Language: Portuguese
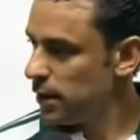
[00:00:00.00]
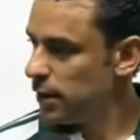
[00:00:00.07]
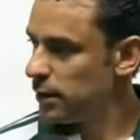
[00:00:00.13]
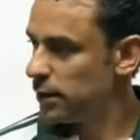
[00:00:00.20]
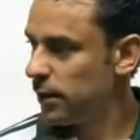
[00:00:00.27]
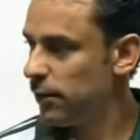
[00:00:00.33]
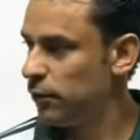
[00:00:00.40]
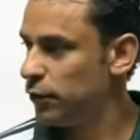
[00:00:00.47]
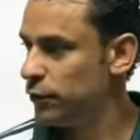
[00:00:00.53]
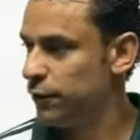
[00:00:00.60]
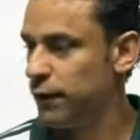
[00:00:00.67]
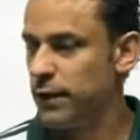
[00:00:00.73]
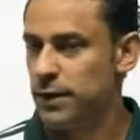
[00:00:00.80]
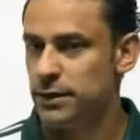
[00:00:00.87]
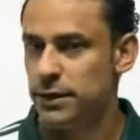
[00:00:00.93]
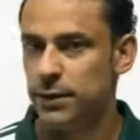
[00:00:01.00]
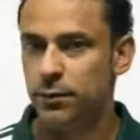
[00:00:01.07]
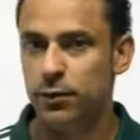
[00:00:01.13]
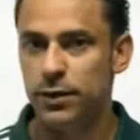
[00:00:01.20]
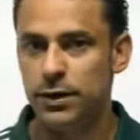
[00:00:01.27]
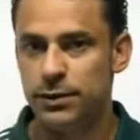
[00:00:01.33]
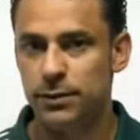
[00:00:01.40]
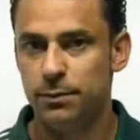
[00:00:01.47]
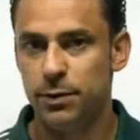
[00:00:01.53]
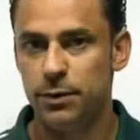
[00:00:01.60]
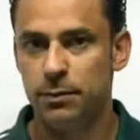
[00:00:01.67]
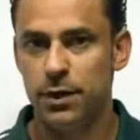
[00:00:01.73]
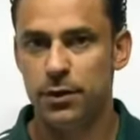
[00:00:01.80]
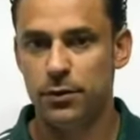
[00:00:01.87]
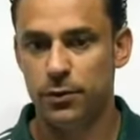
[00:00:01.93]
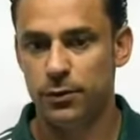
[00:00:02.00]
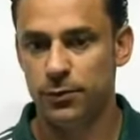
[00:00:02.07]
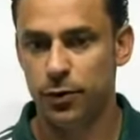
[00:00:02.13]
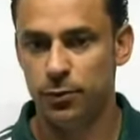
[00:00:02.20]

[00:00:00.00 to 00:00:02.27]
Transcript: E estamos muito felizes aí porque esse primeiro